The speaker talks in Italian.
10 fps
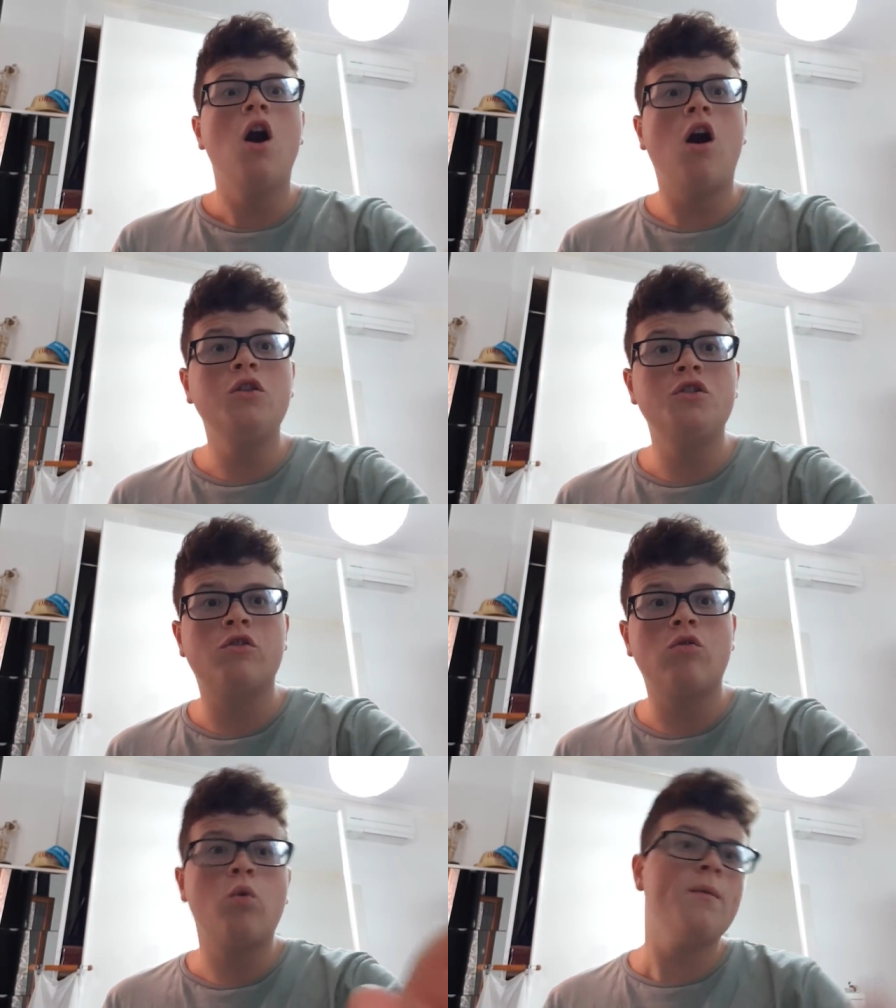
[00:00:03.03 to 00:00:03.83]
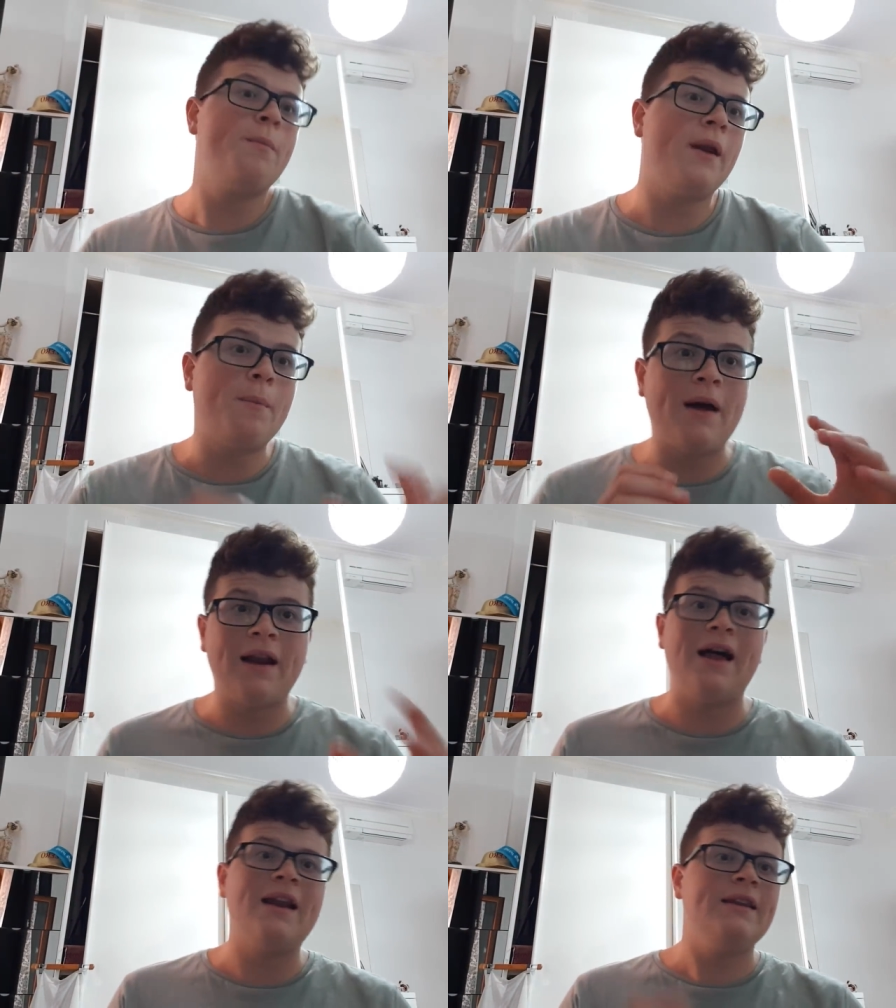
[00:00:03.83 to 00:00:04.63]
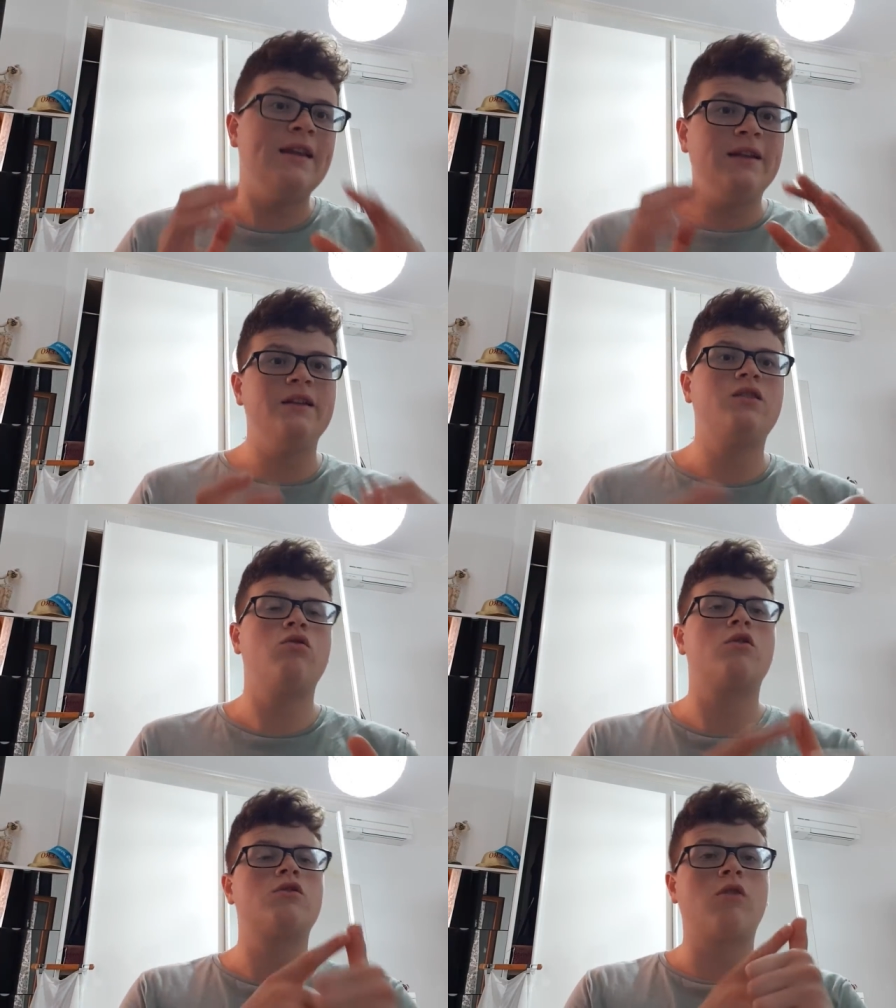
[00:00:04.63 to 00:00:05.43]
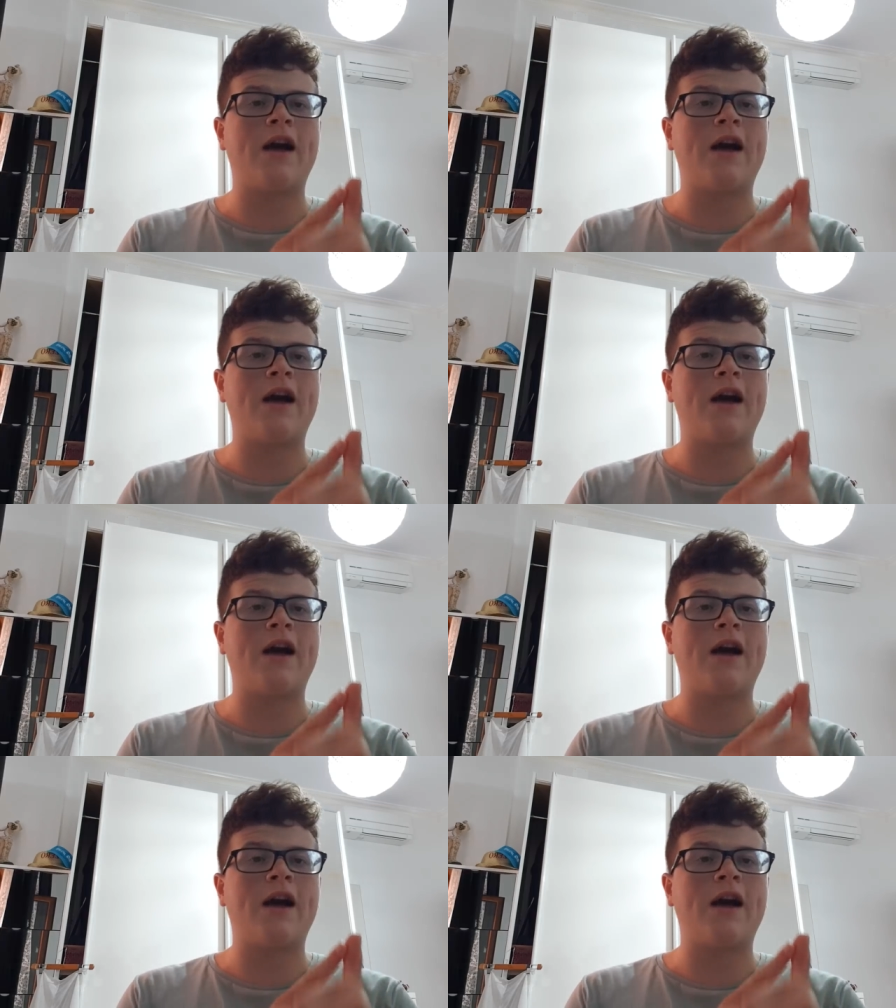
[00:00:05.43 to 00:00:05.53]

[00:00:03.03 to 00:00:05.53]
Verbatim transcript: Oggi sono qui per parlare del discorso